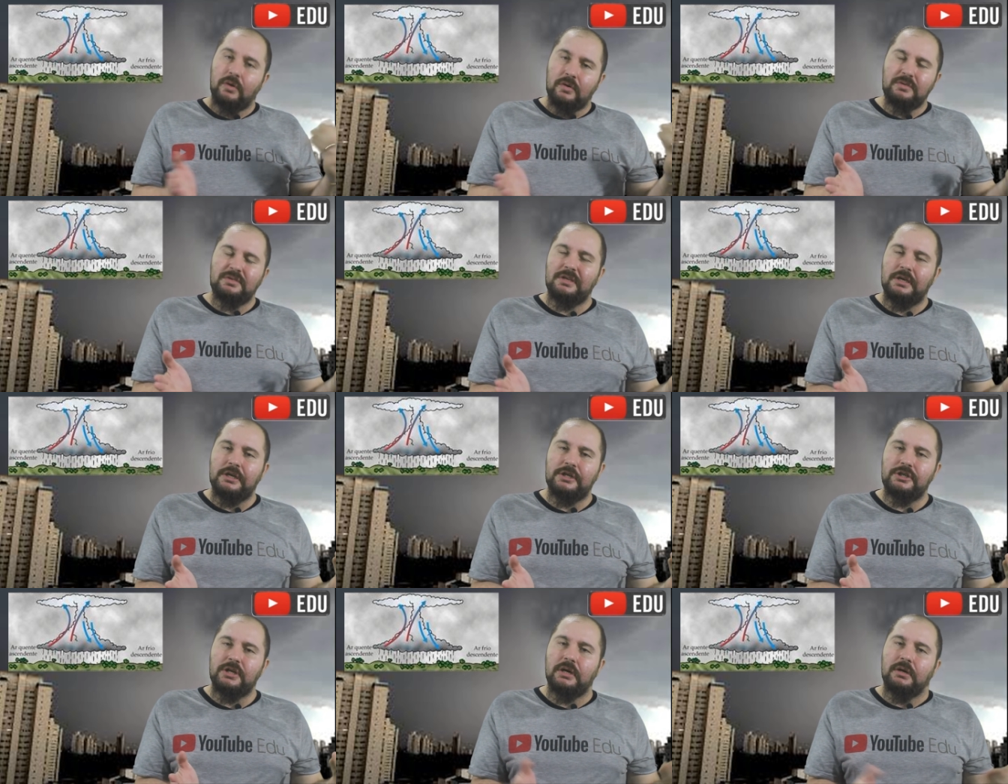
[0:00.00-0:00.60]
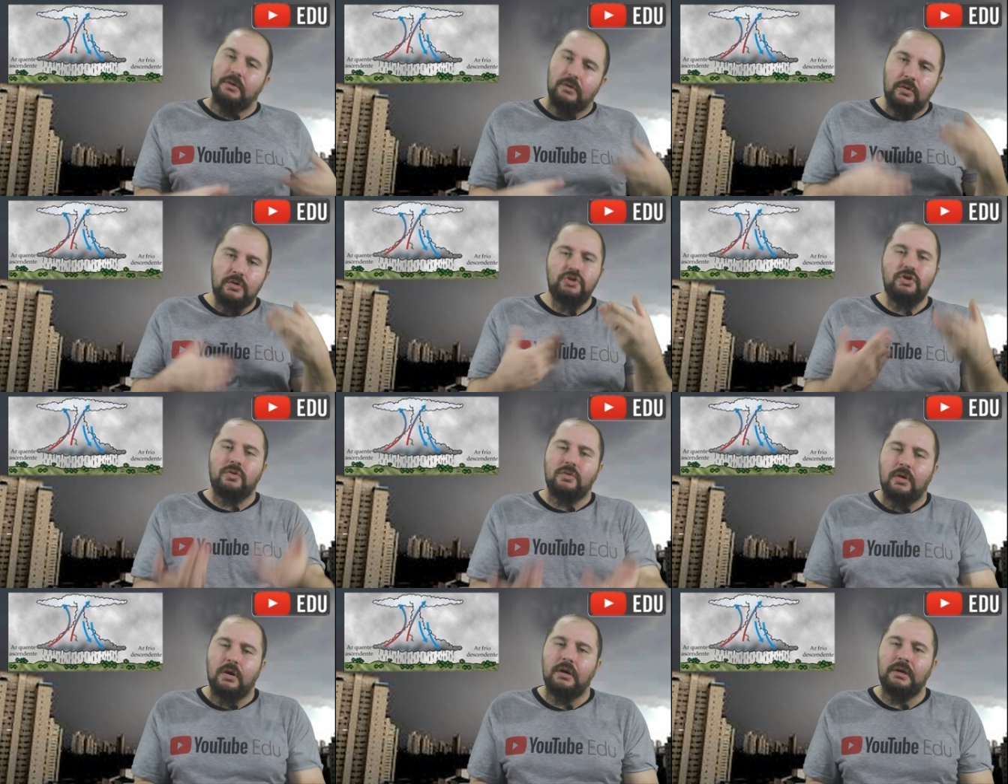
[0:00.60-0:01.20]
ou seja,
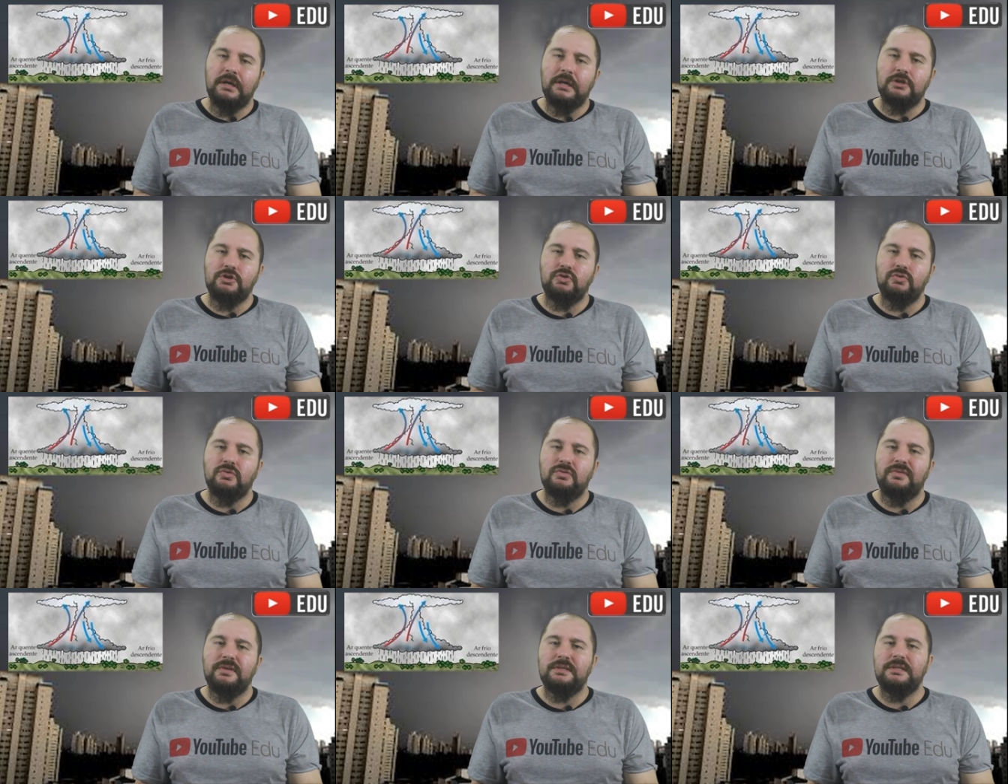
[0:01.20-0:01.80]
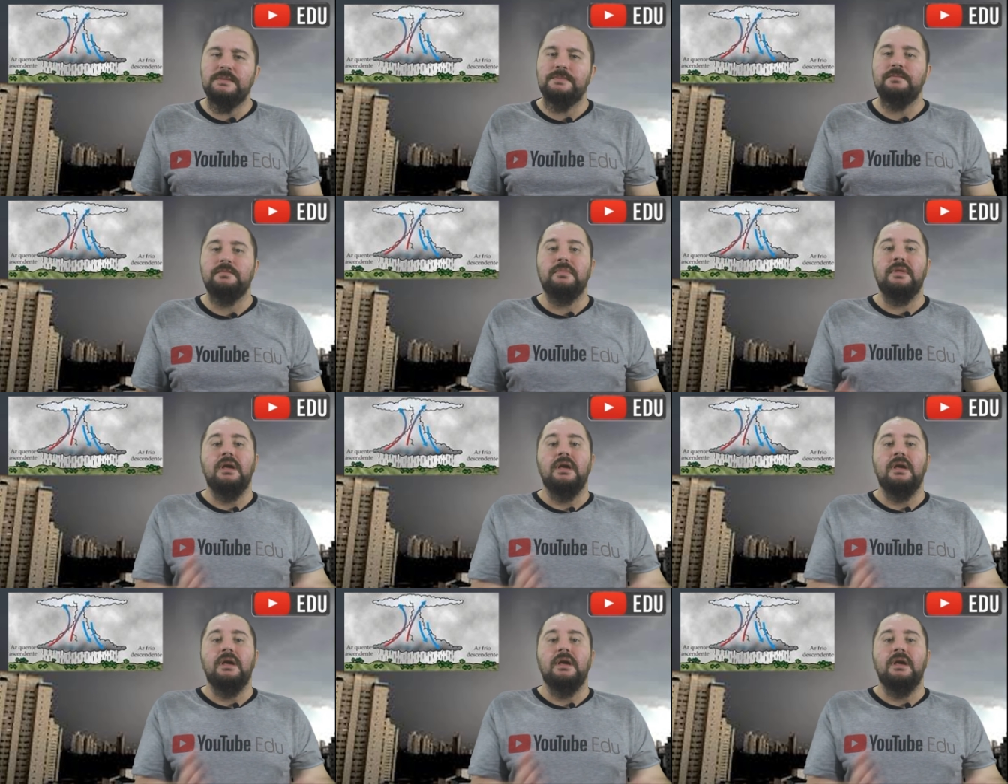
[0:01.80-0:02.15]
onde ocorrem as chuvas.